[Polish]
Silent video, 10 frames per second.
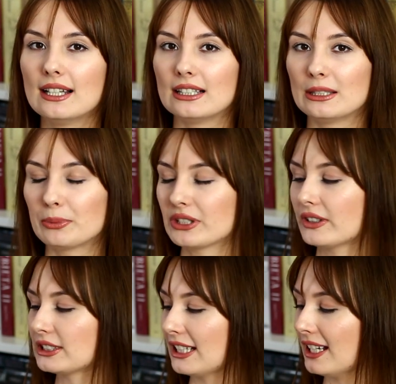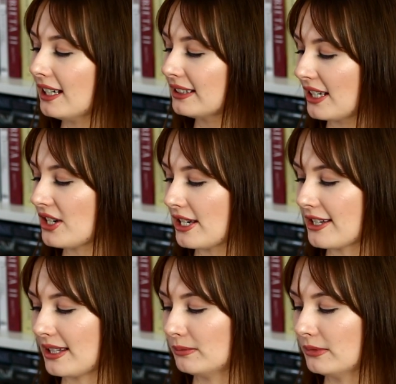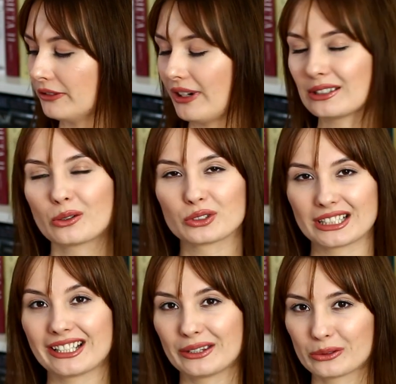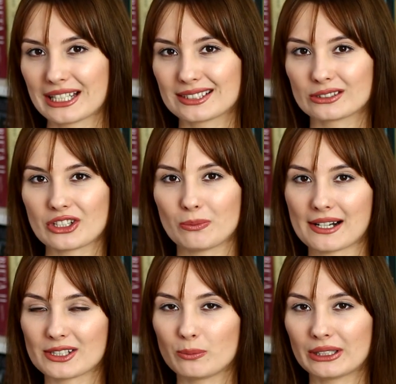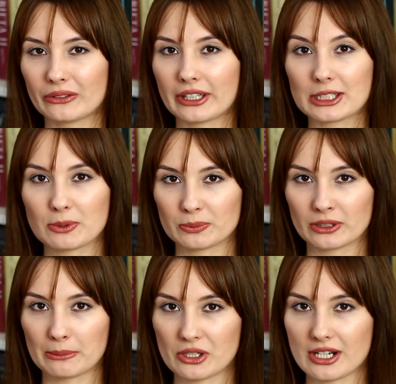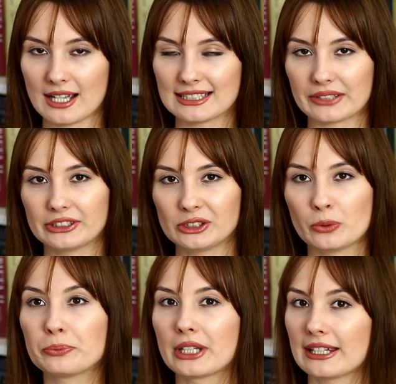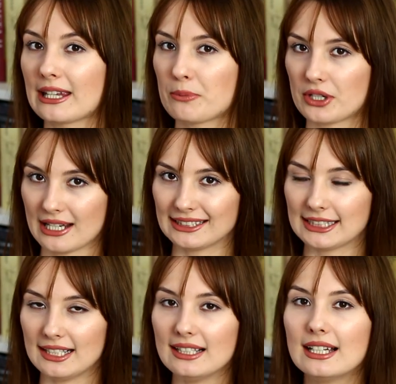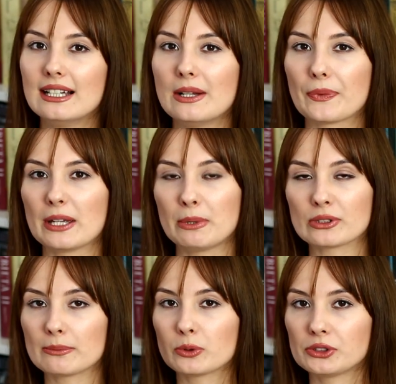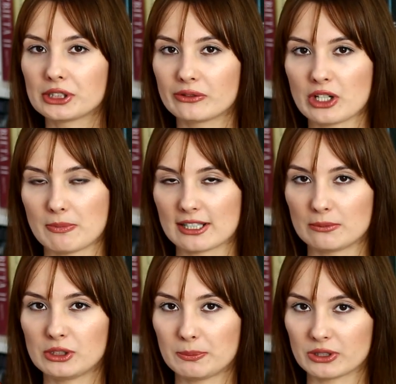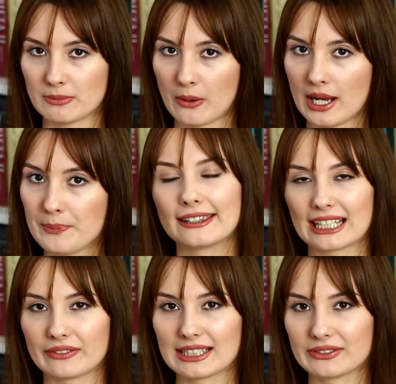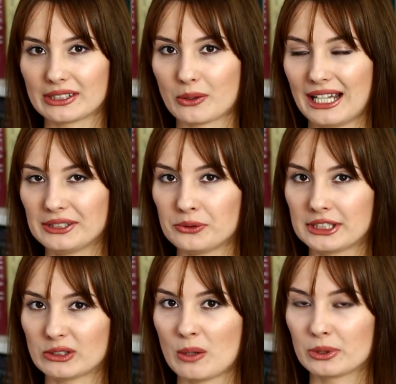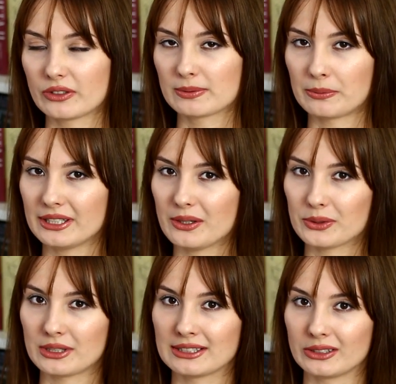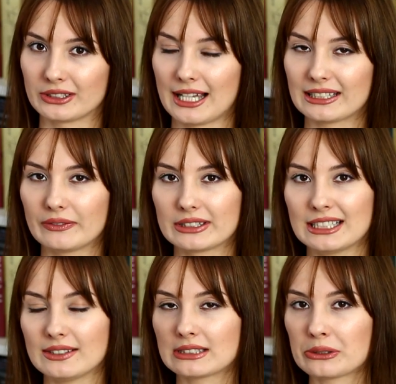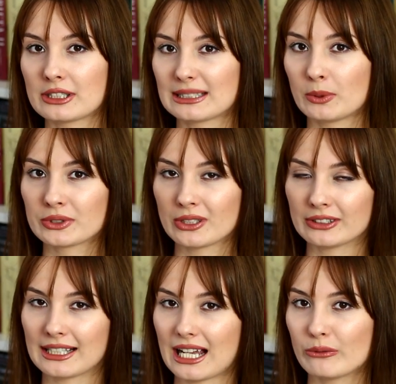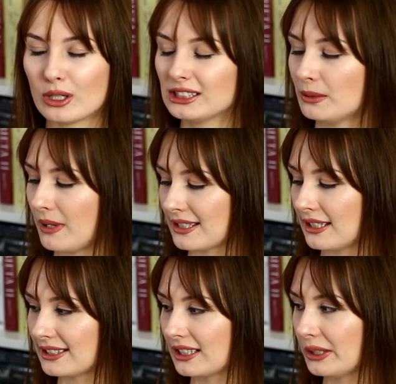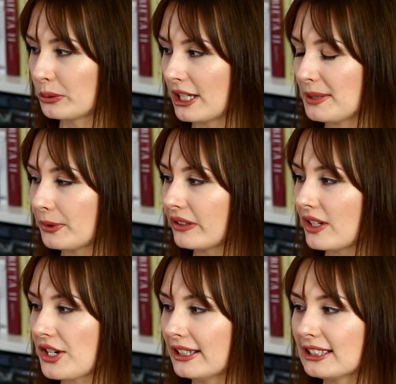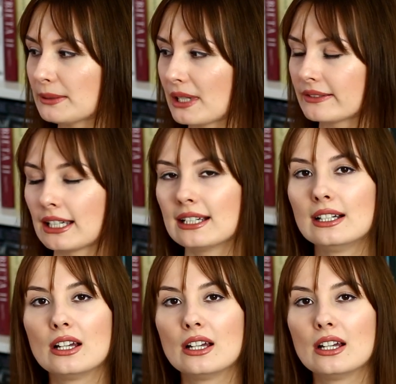E, ponieważ ja też jestem fanką Sigrid Nunes, to znaczy bardzo lubię to, w jaki sposób ona pisze, zachwycił mnie jej przyjaciel. E, pełnią miłości również bardzo mi się podobała, tak więc z wielką chęcią sięgnęłam po to wspomnienie o Susan Zontag, nawet nie ze względu na samą Zontak, a właśnie bardziej na Sigrid Nunes, ponieważ ja tak naprawdę